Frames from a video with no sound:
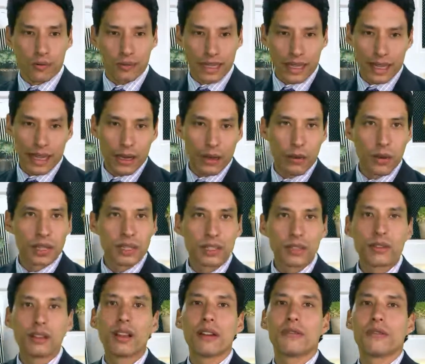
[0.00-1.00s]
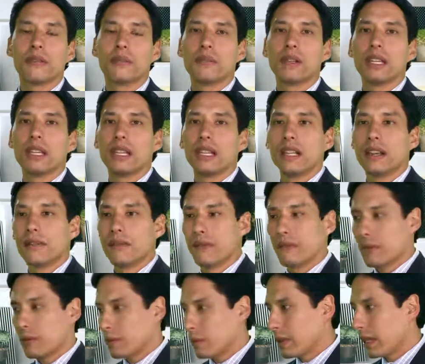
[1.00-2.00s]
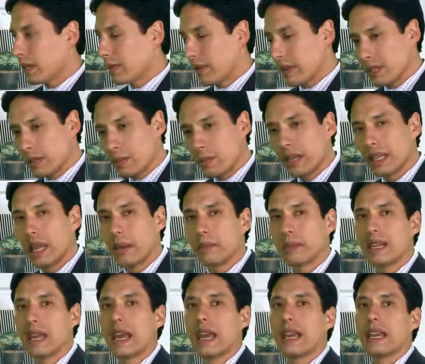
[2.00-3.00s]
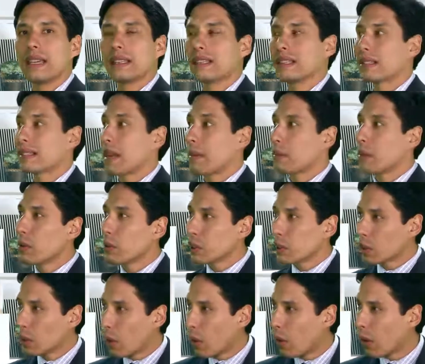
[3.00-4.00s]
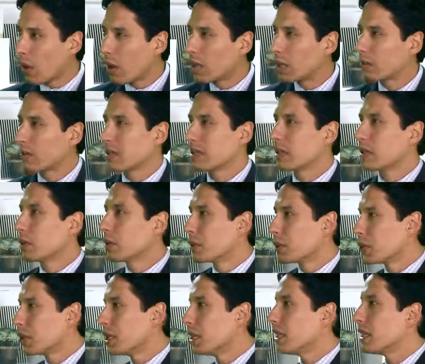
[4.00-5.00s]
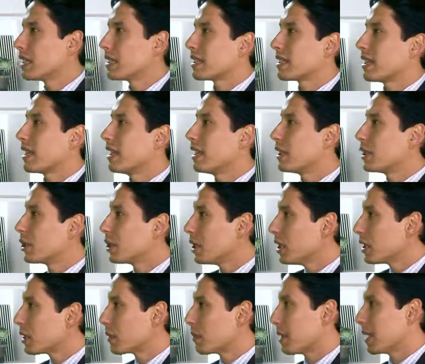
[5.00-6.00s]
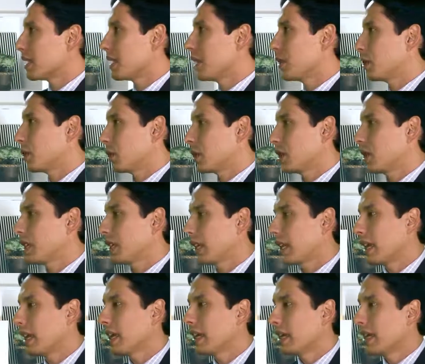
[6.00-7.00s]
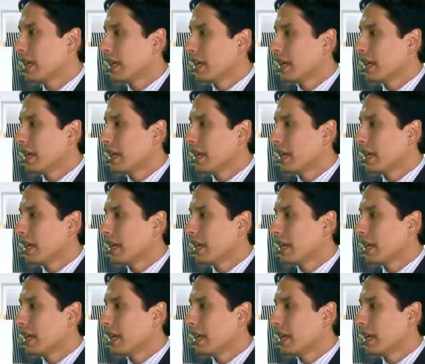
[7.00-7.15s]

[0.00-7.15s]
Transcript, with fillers: é, conhecido da família, ele fazia uma anamnese, Sim. sabia o histórico, as cirurgias, as alergias que o paciente tinha, né?